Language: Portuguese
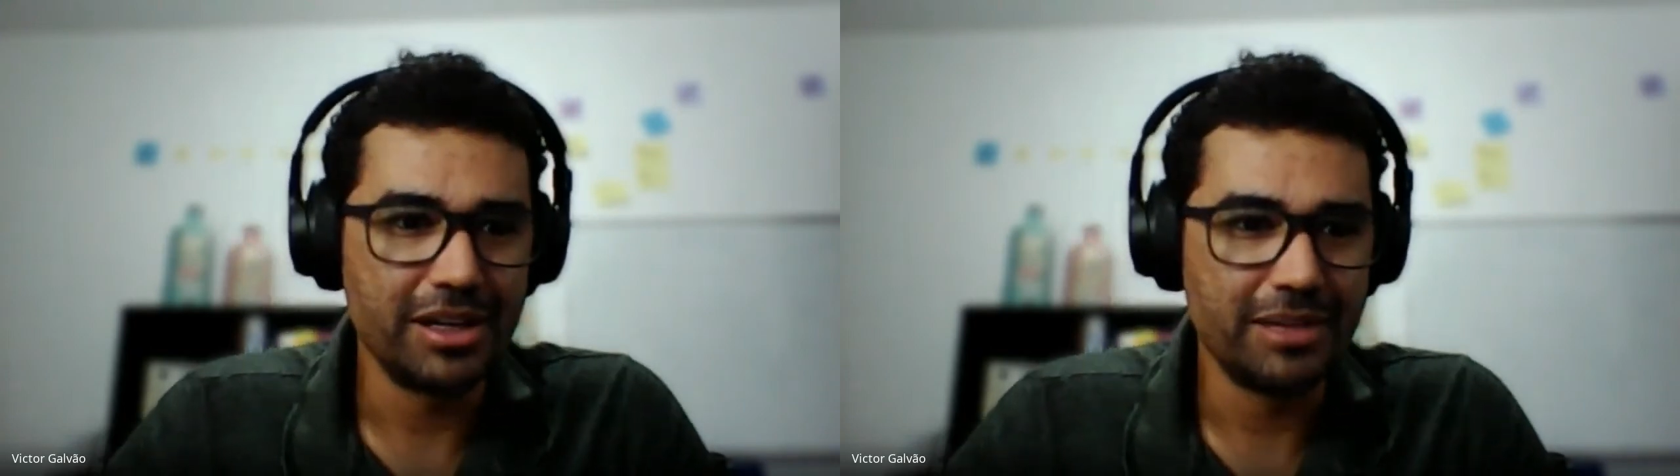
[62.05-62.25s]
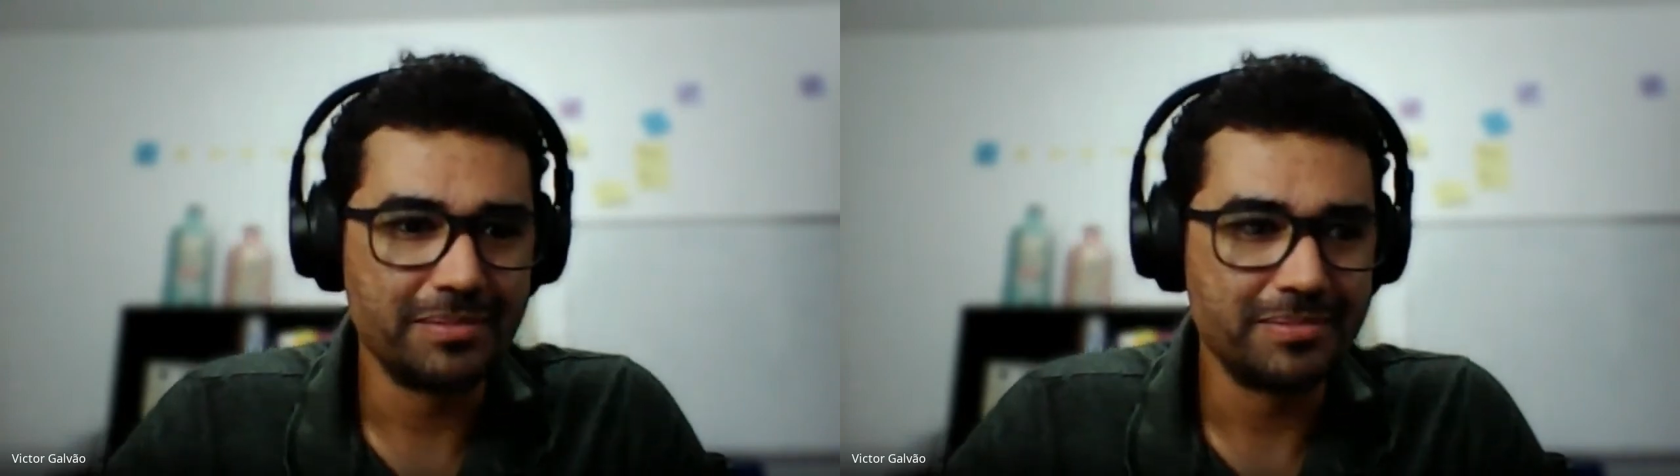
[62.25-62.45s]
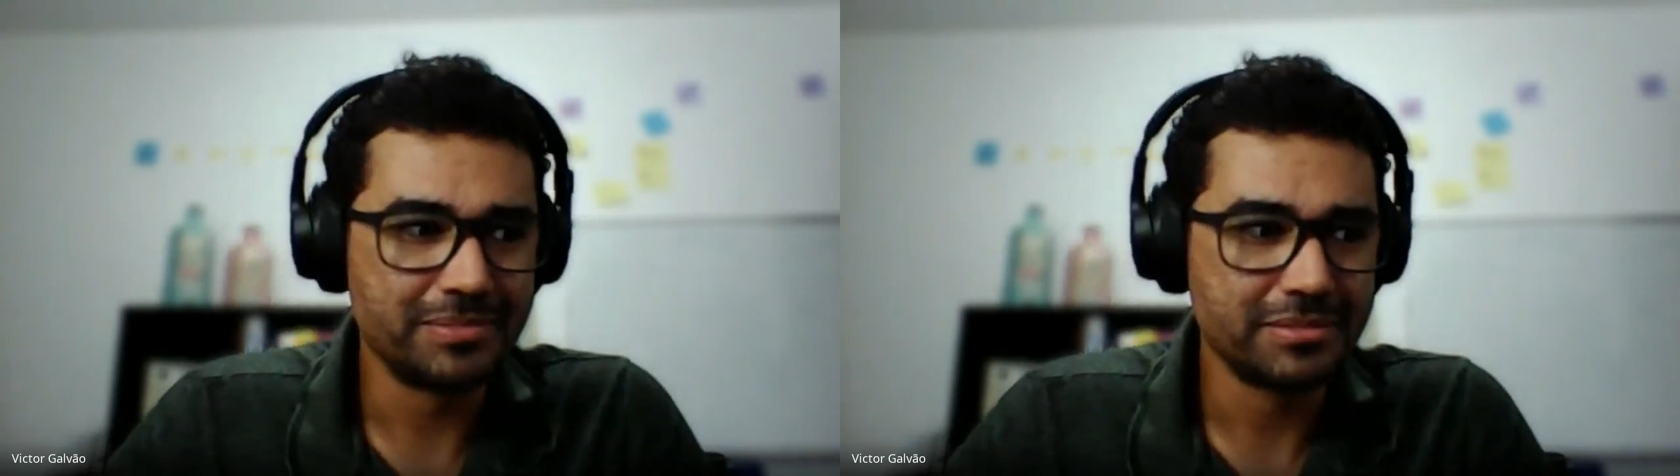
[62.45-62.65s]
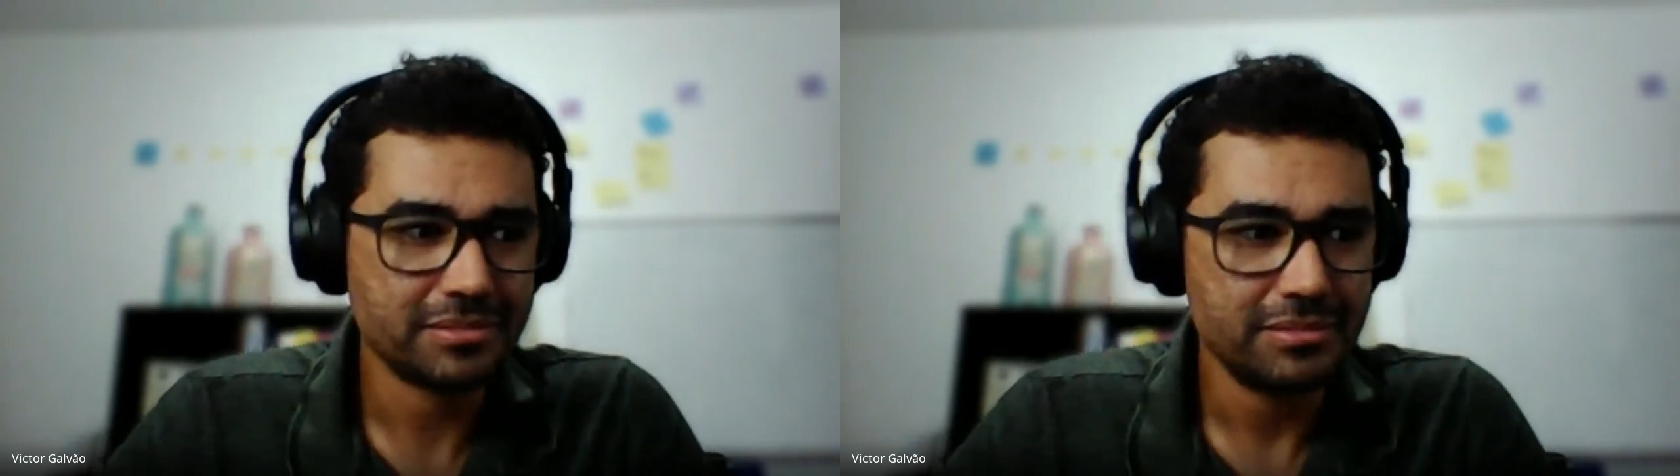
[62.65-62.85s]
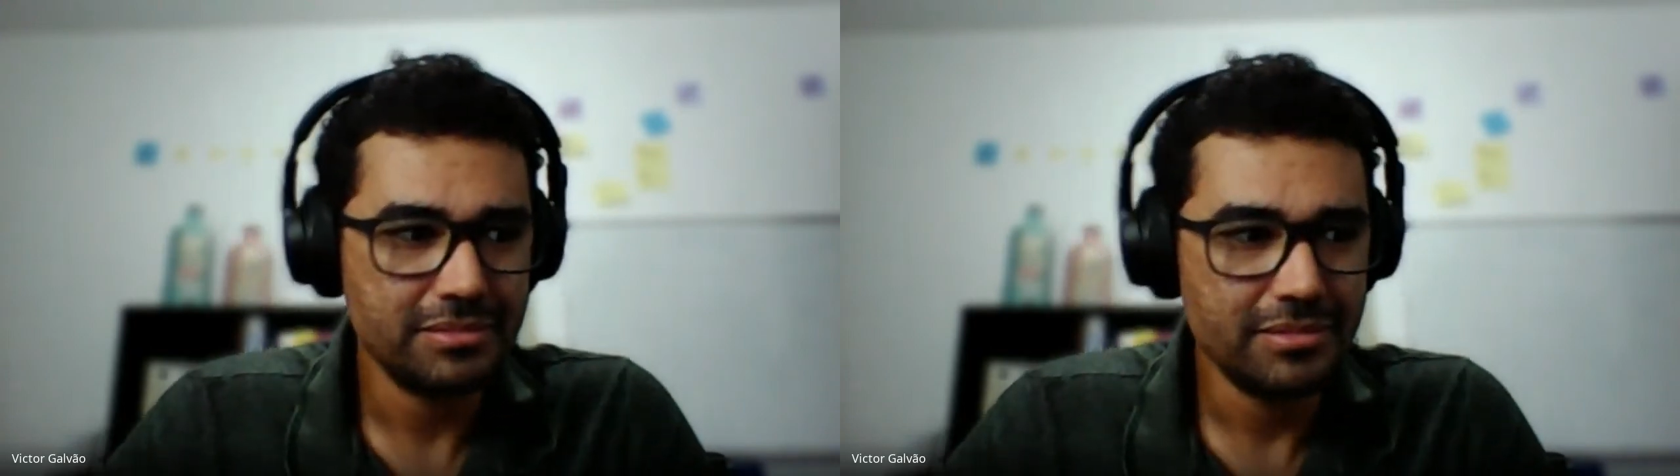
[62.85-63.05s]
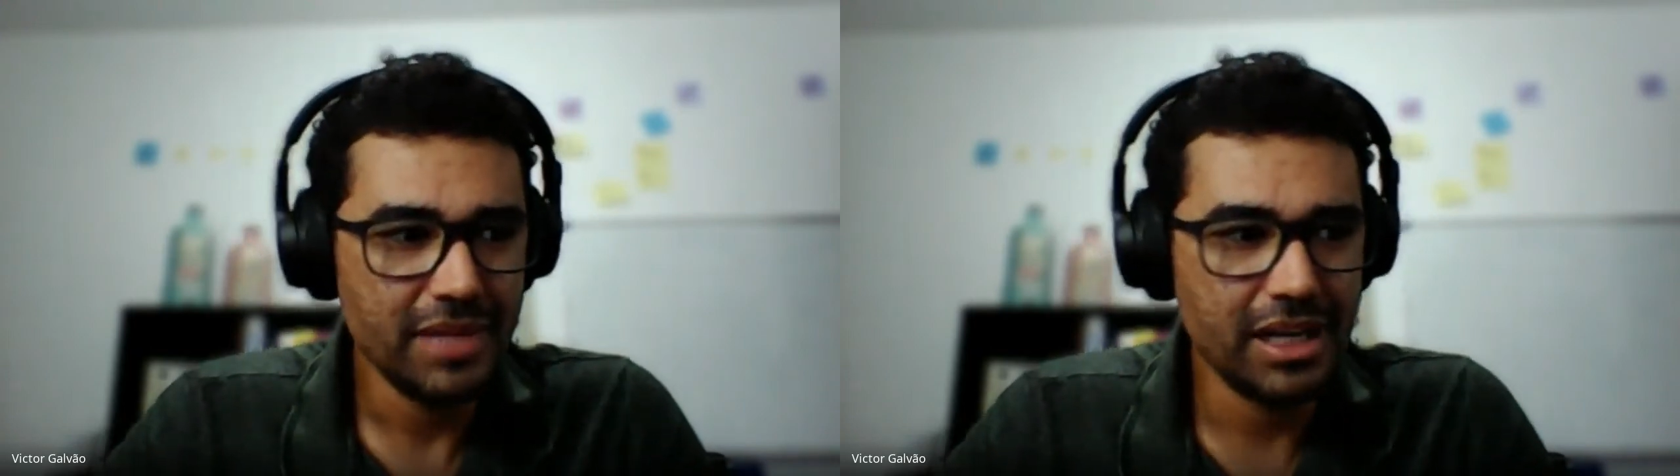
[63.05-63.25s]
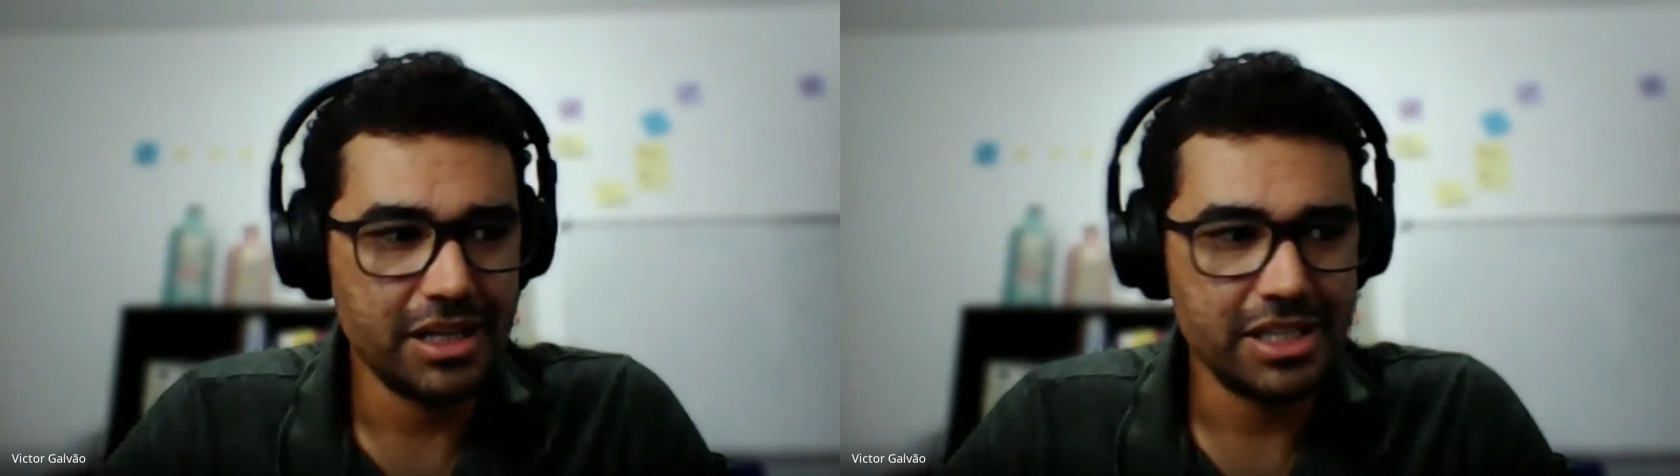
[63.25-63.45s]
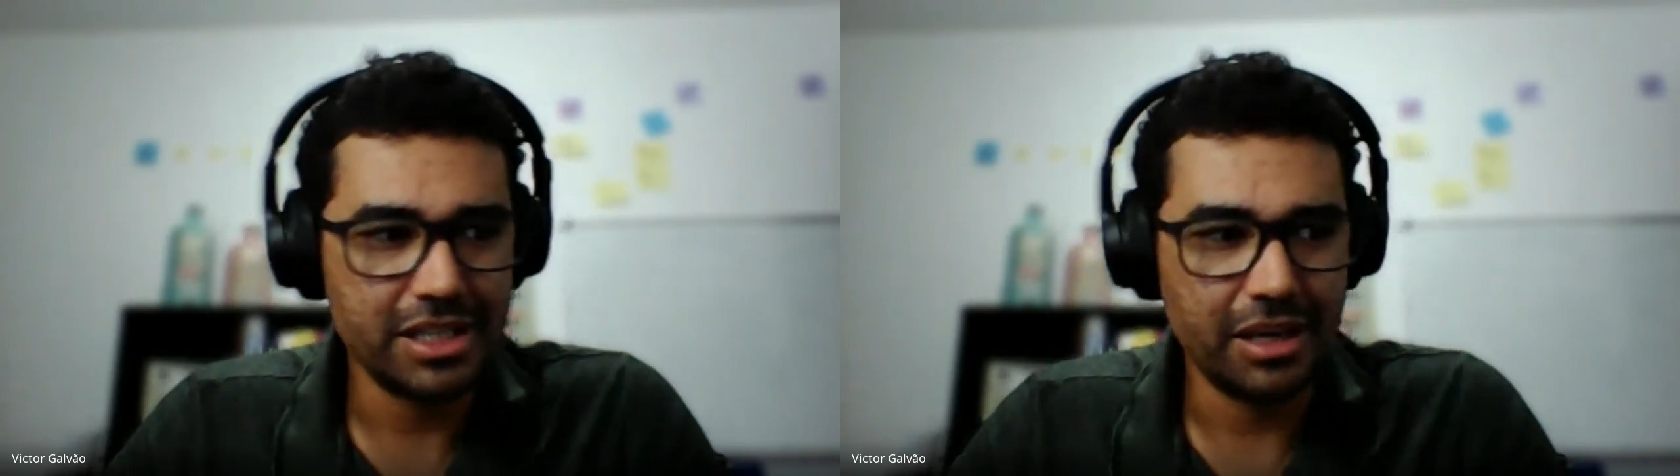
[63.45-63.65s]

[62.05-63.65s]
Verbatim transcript: né? A gente é